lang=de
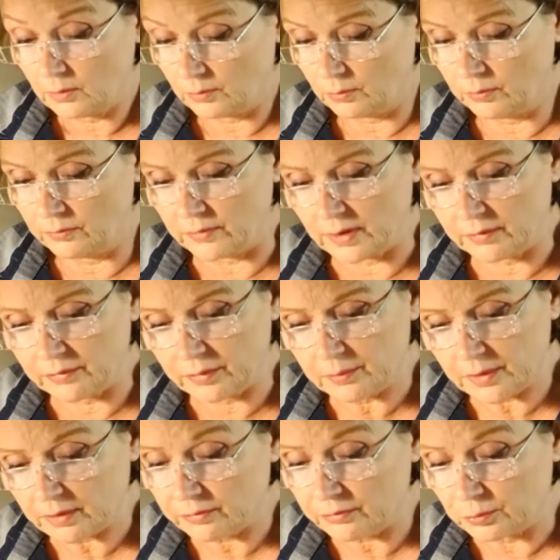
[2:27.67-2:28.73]
Nun warf
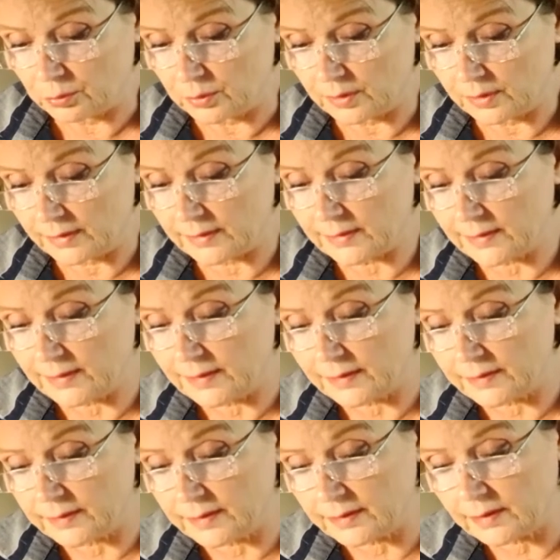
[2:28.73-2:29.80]
ihm der Vogel ein
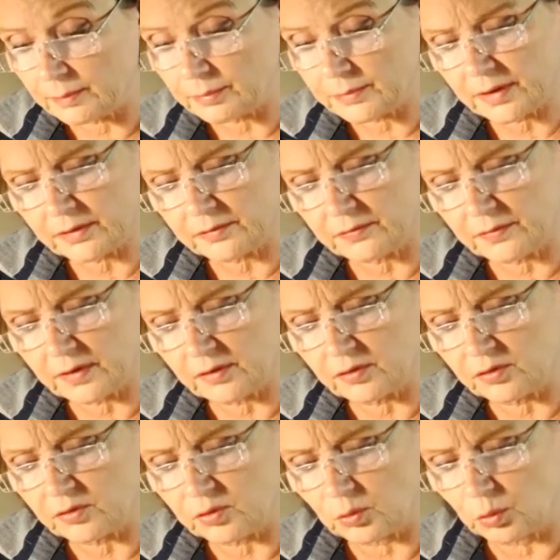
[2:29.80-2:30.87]
Kleid herab, das war
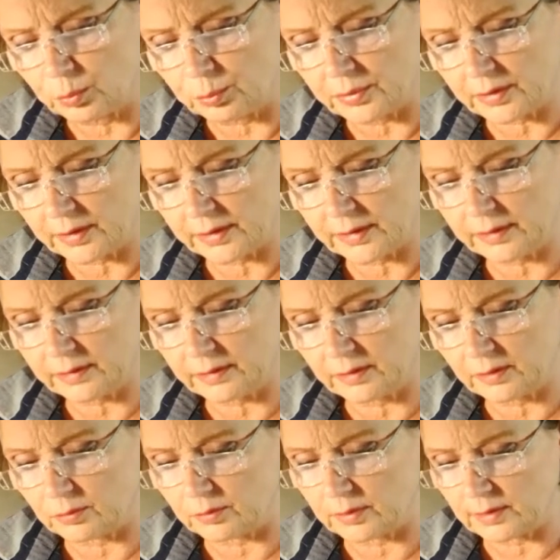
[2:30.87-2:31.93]
so
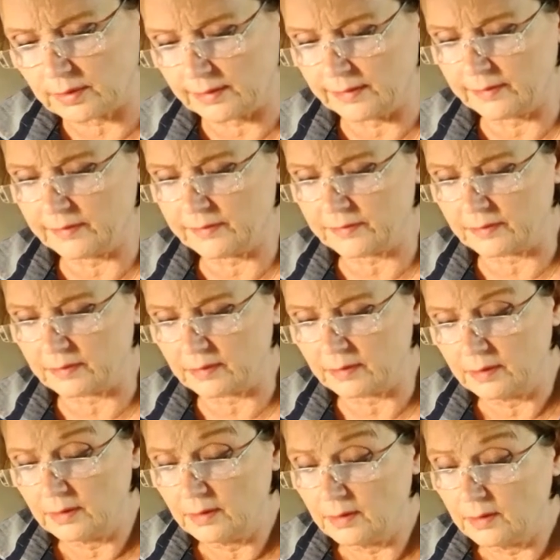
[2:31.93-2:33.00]
prächtig und glänzend,
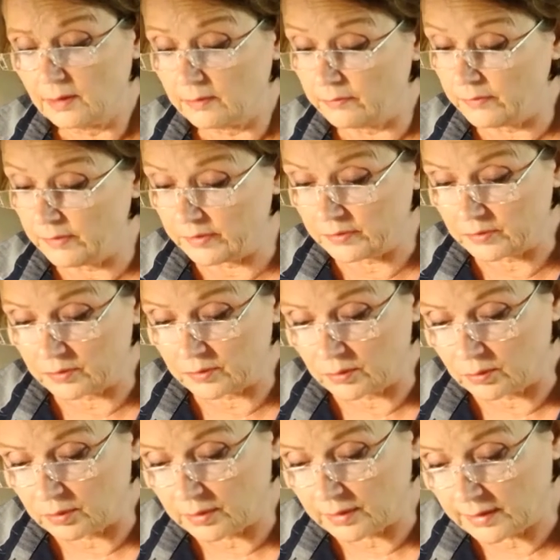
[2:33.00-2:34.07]
wie es
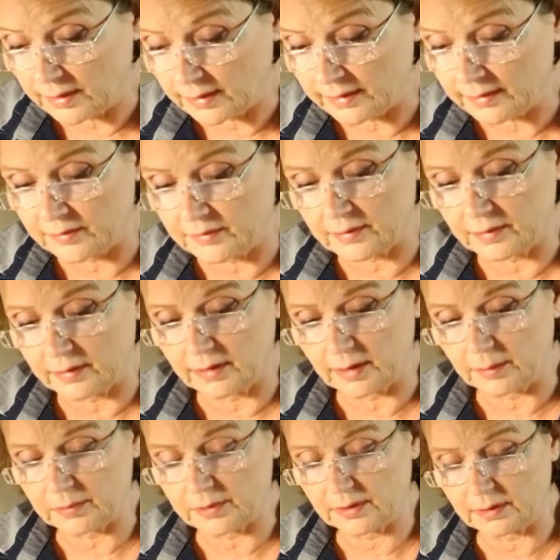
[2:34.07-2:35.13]
noch keins
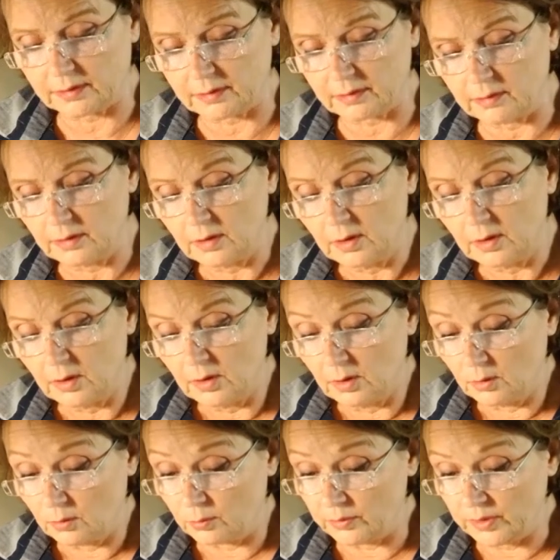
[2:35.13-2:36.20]
gehabt hatte,
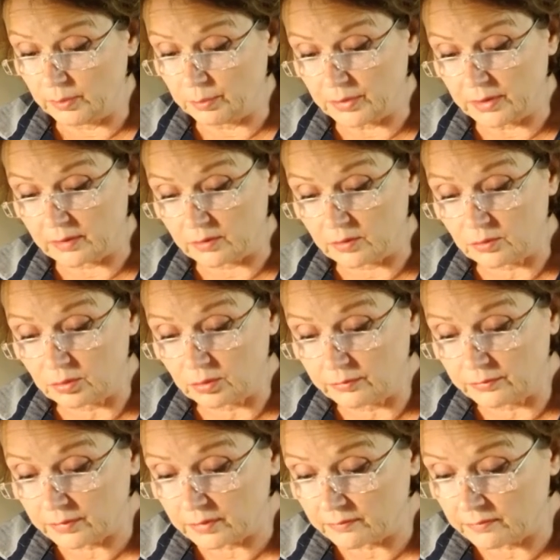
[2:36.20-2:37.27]
und die
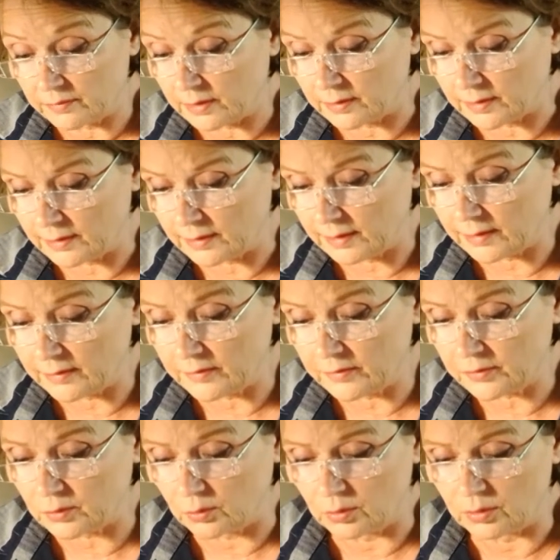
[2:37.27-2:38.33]
Pantoffeln waren
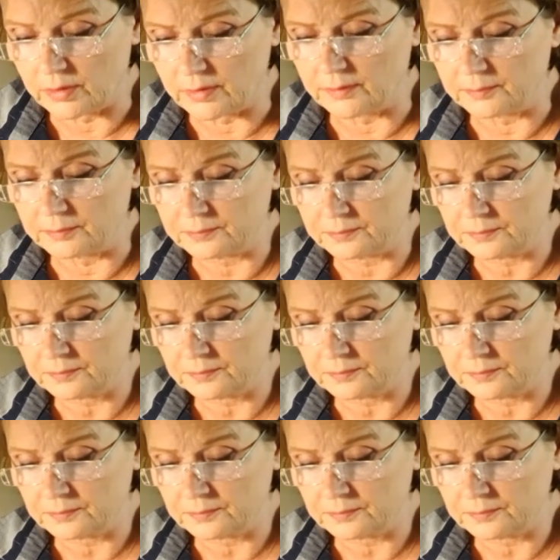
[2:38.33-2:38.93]
ganz golden.